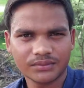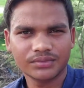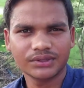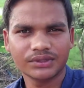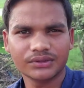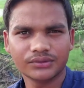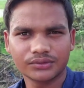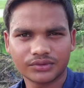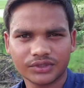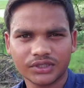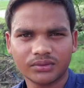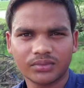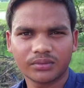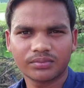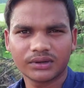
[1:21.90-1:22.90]
ये भी दूसरे
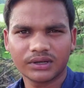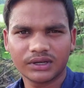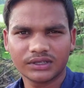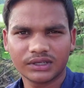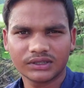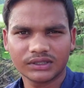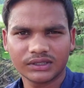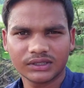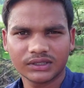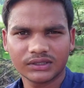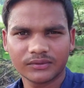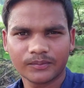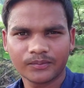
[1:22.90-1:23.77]
नंबर पर आ जाते हैं